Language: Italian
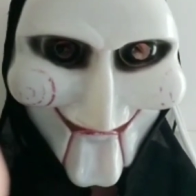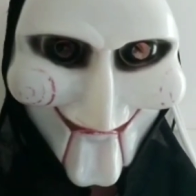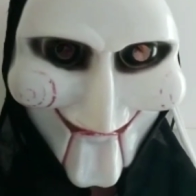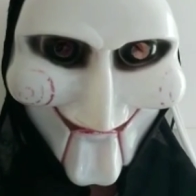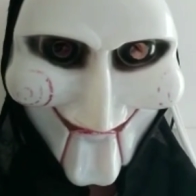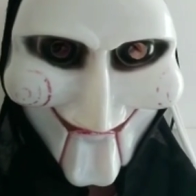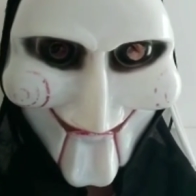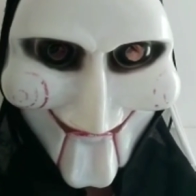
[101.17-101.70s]

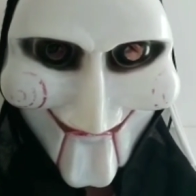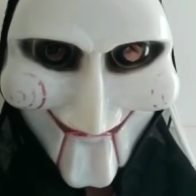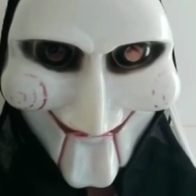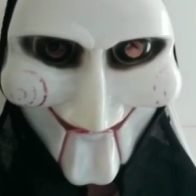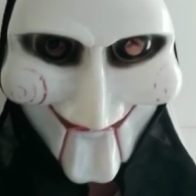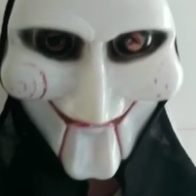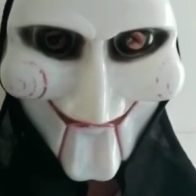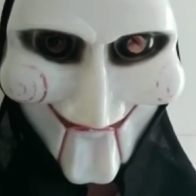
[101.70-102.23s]
ripeto non è un
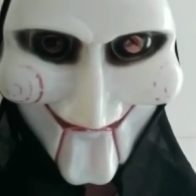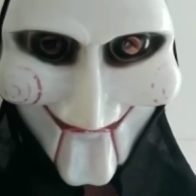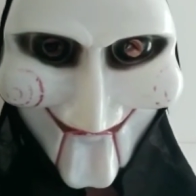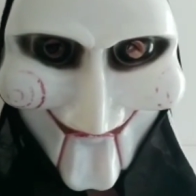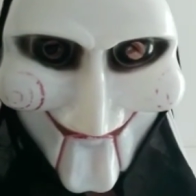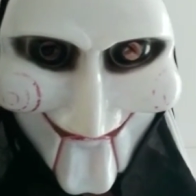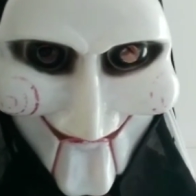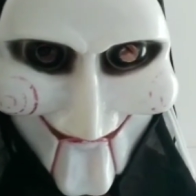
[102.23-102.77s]
accampare
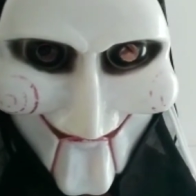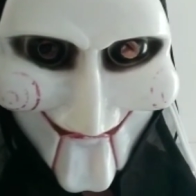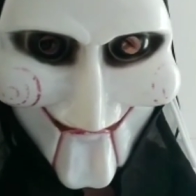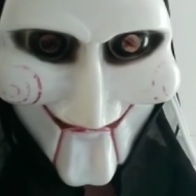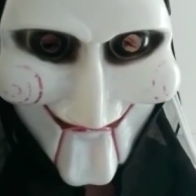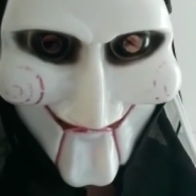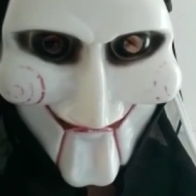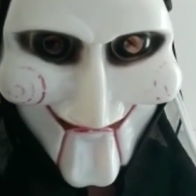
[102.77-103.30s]
scuse
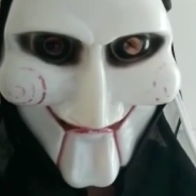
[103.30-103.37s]
ragazzi,